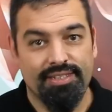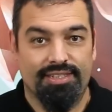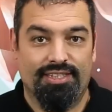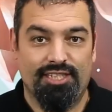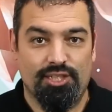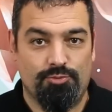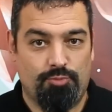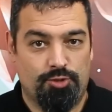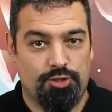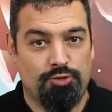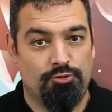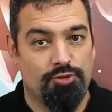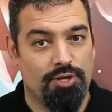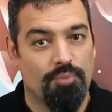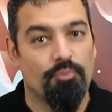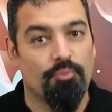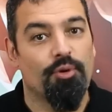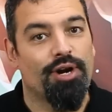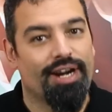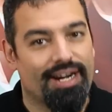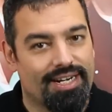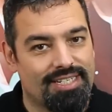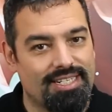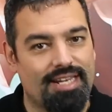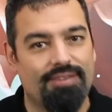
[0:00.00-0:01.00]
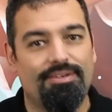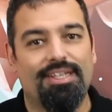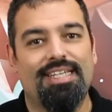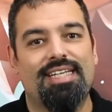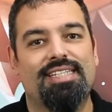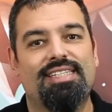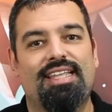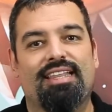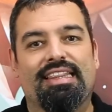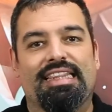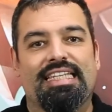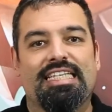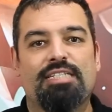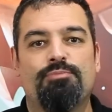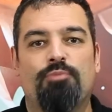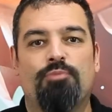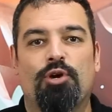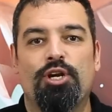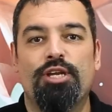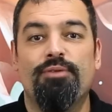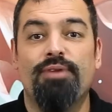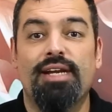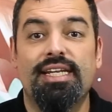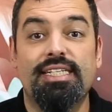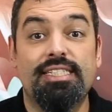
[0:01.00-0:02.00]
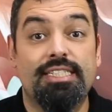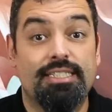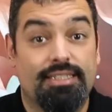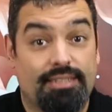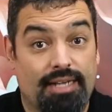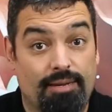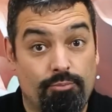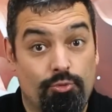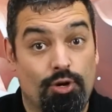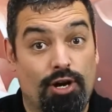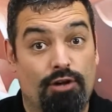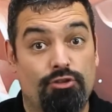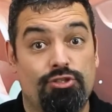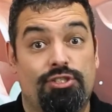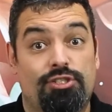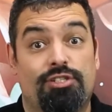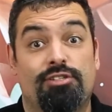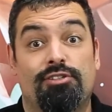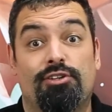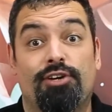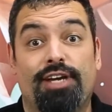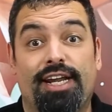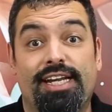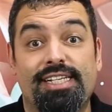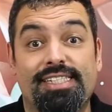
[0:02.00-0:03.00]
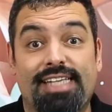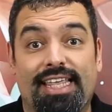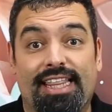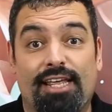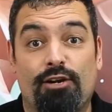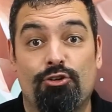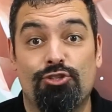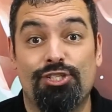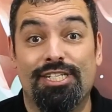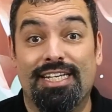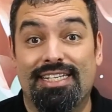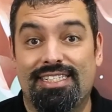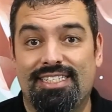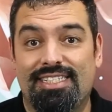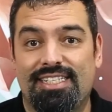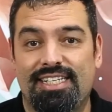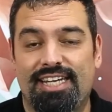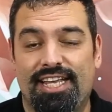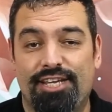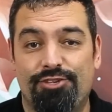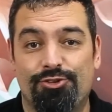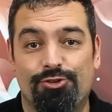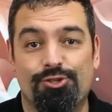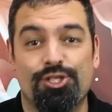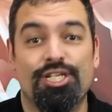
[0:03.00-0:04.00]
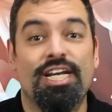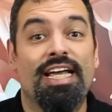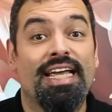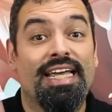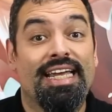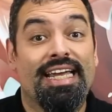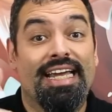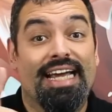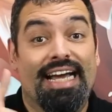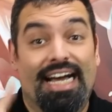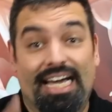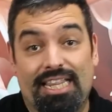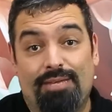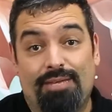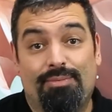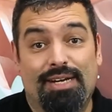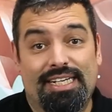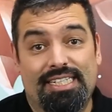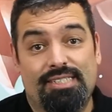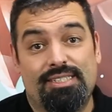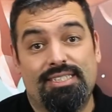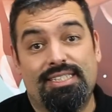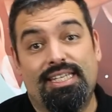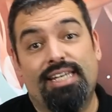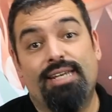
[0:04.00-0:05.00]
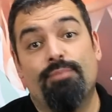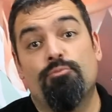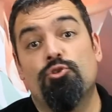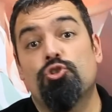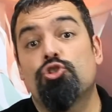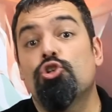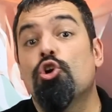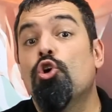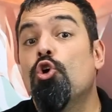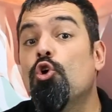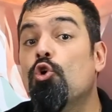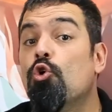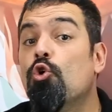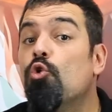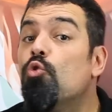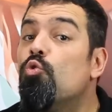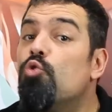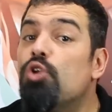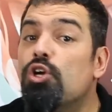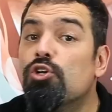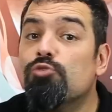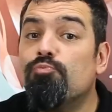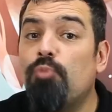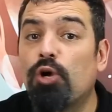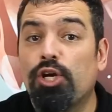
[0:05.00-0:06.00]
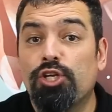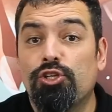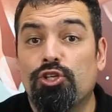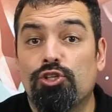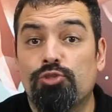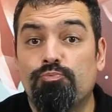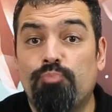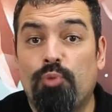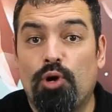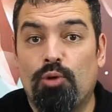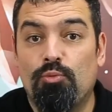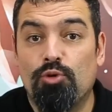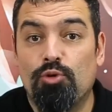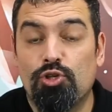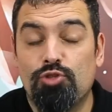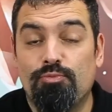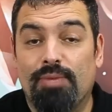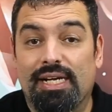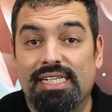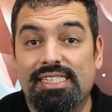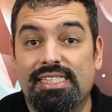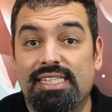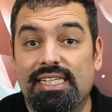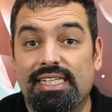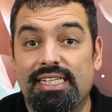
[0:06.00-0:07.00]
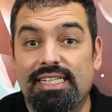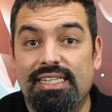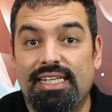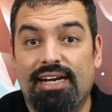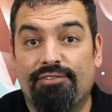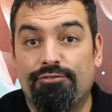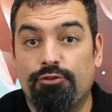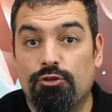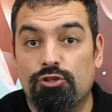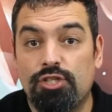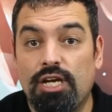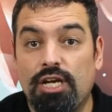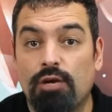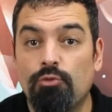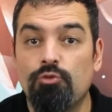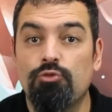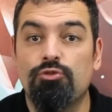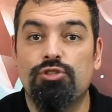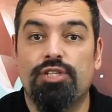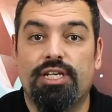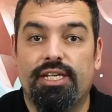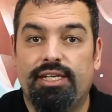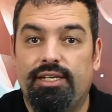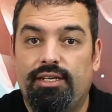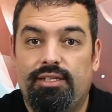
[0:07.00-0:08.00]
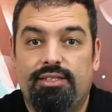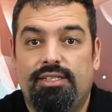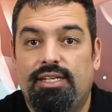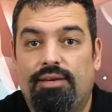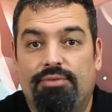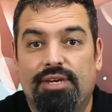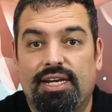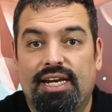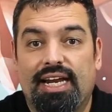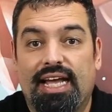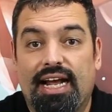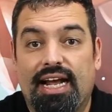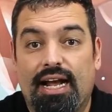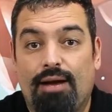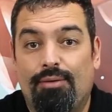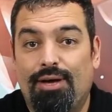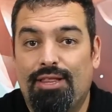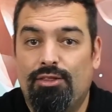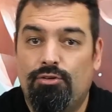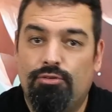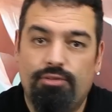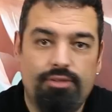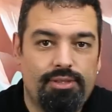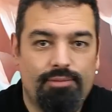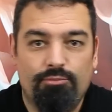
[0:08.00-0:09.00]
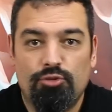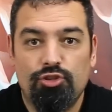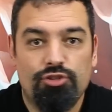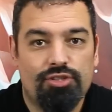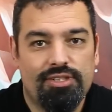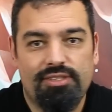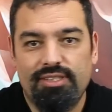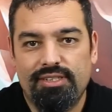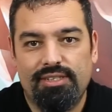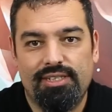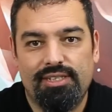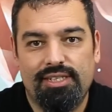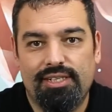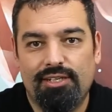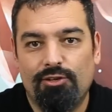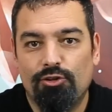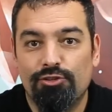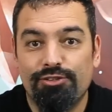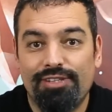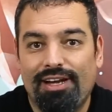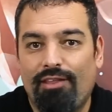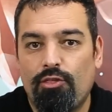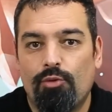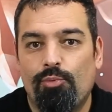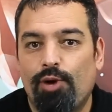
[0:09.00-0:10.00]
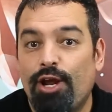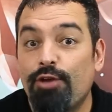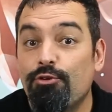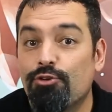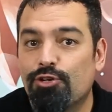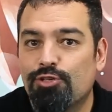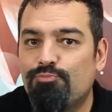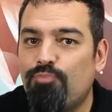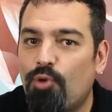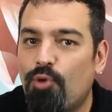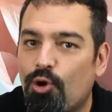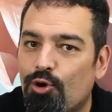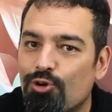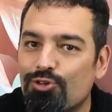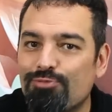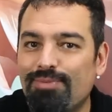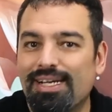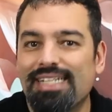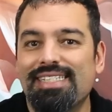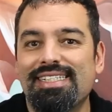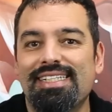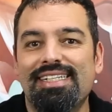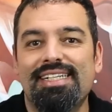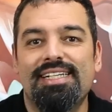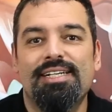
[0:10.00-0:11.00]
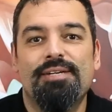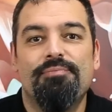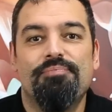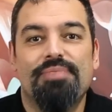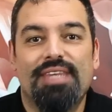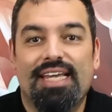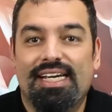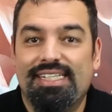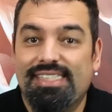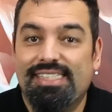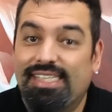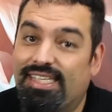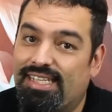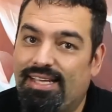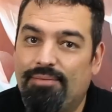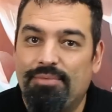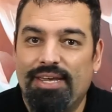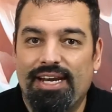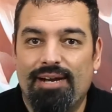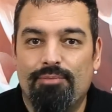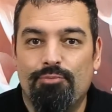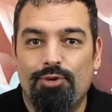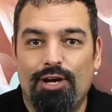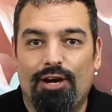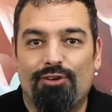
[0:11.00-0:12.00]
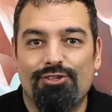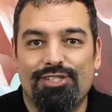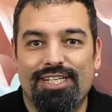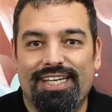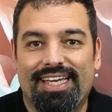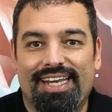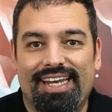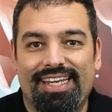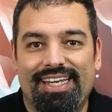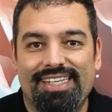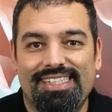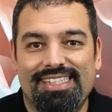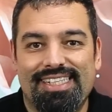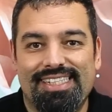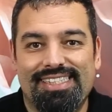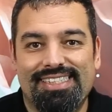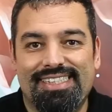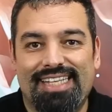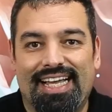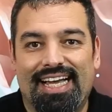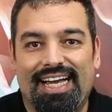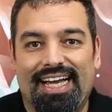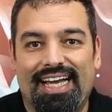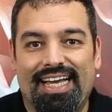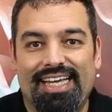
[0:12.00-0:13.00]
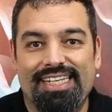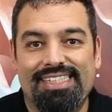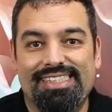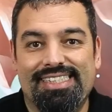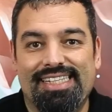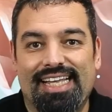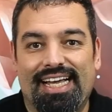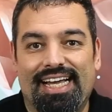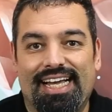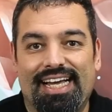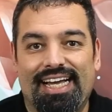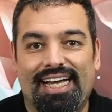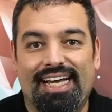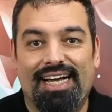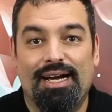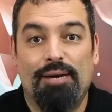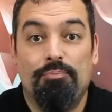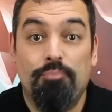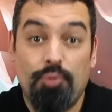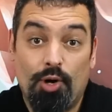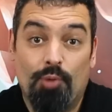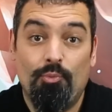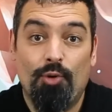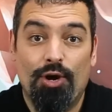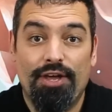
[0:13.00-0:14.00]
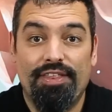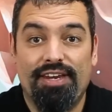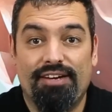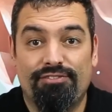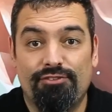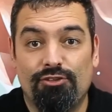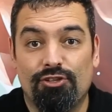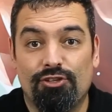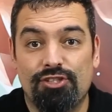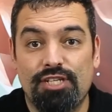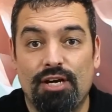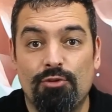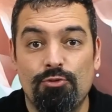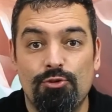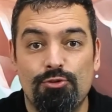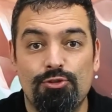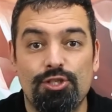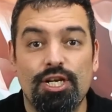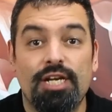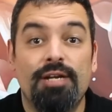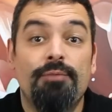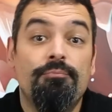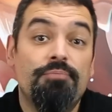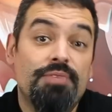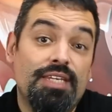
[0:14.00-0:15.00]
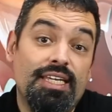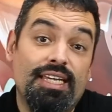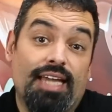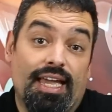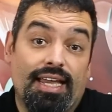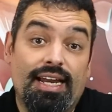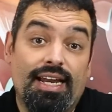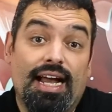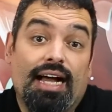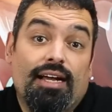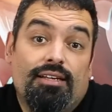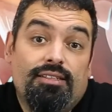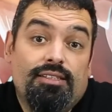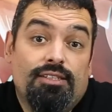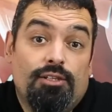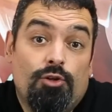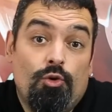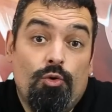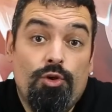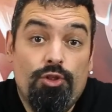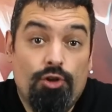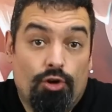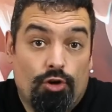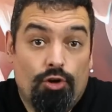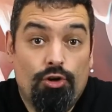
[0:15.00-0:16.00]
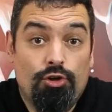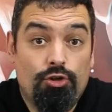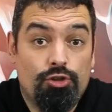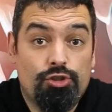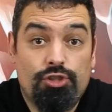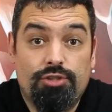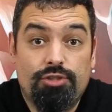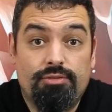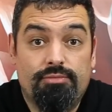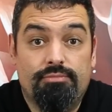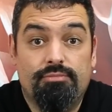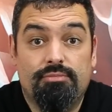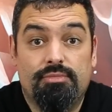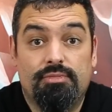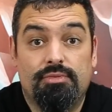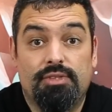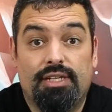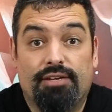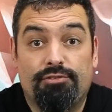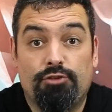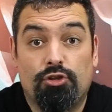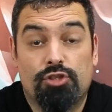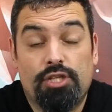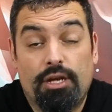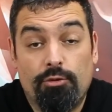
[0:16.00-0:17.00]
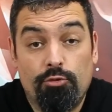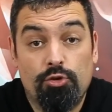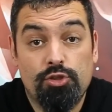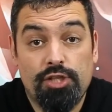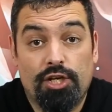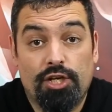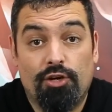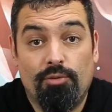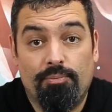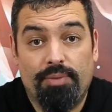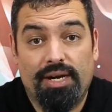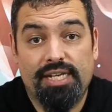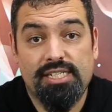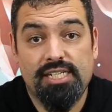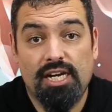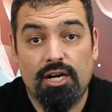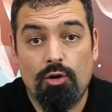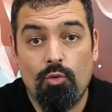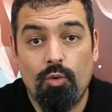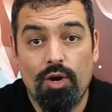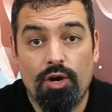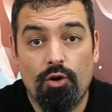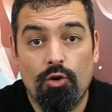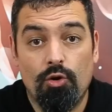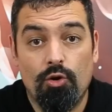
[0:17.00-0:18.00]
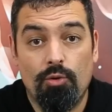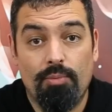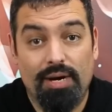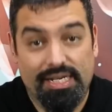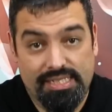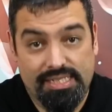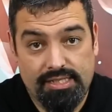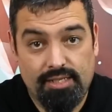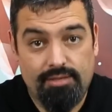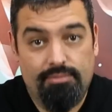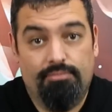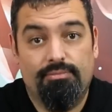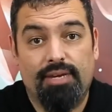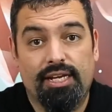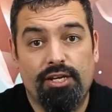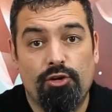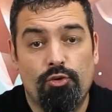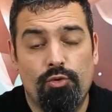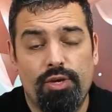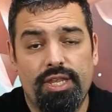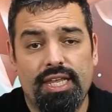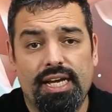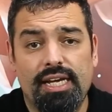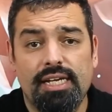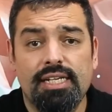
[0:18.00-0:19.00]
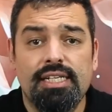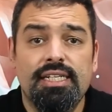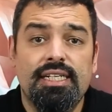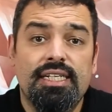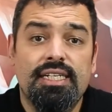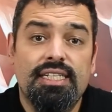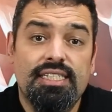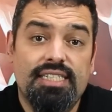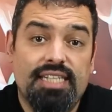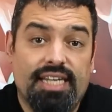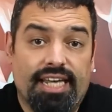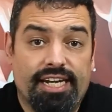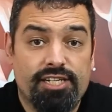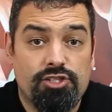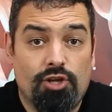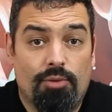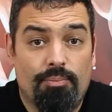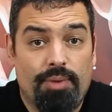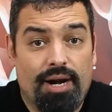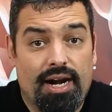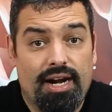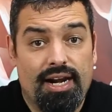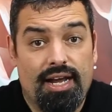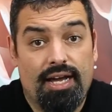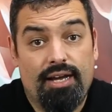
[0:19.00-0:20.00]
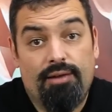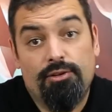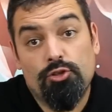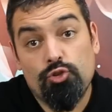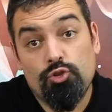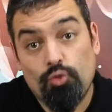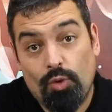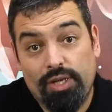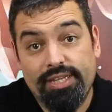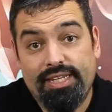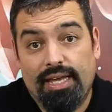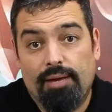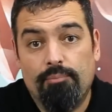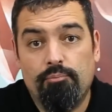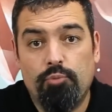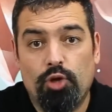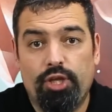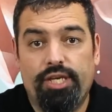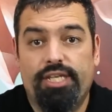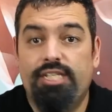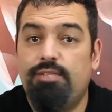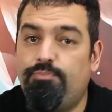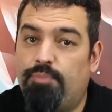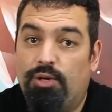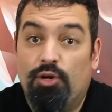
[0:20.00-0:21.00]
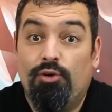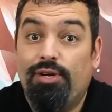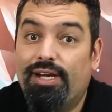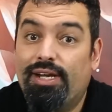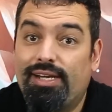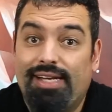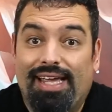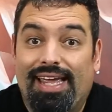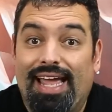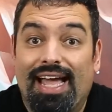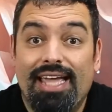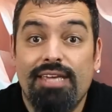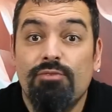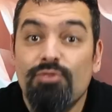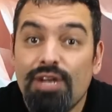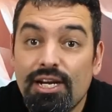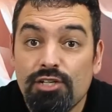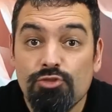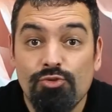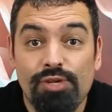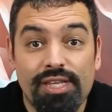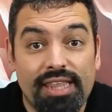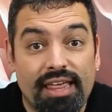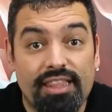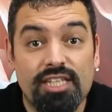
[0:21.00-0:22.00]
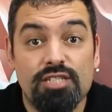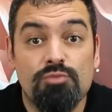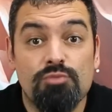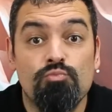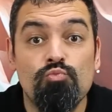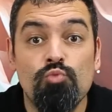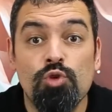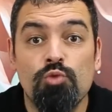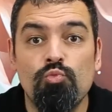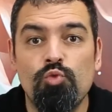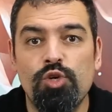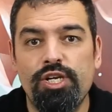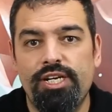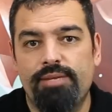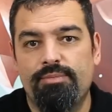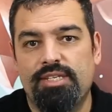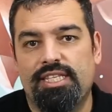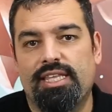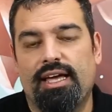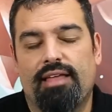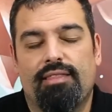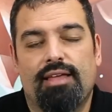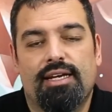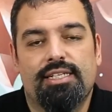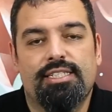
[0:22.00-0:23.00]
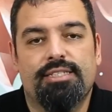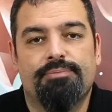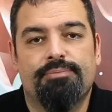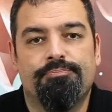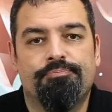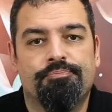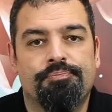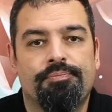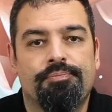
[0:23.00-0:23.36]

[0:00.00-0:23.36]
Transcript: Después de un tiempo en reserva ya están disponibles, apuraos si no queréis quedaros sin ellos. Además, tenemos unos poquitos promos más de Draftosaurus que se habían acabado, hemos encontrado por ahí unos pocos más, Así que también apuraos si queréis esta, esta promo de Draftosaurus y que irá incluido con los mm, Draftosaurus si compráis el juego base, va incluida, si queréis comprarla suelta. Podéis, pero que hay unas unidades muy muy limitadas.